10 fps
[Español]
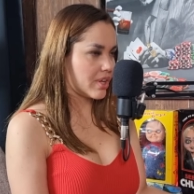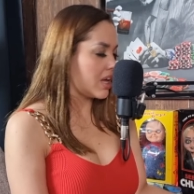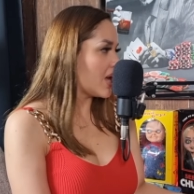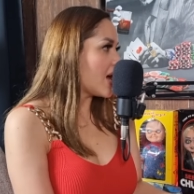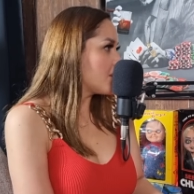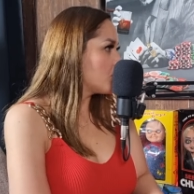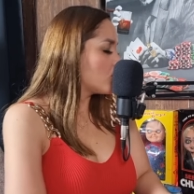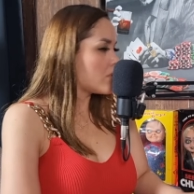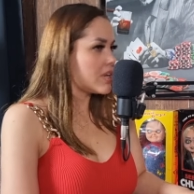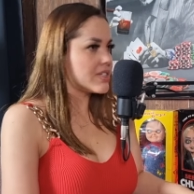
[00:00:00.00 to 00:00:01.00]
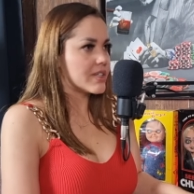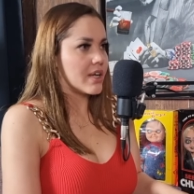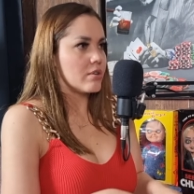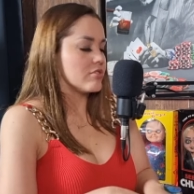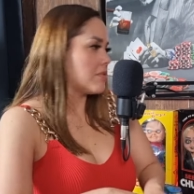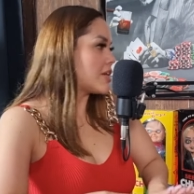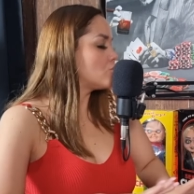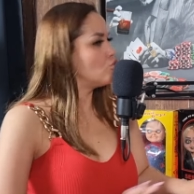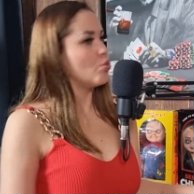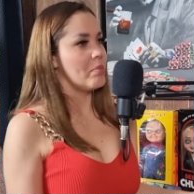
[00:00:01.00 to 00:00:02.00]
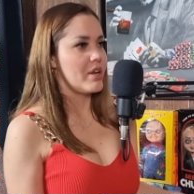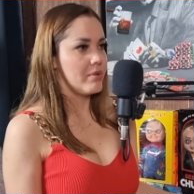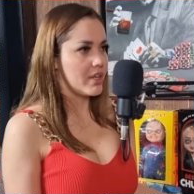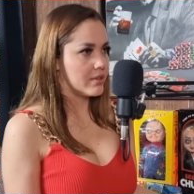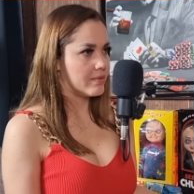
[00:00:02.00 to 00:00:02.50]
Y hay morras que nos va súper bien.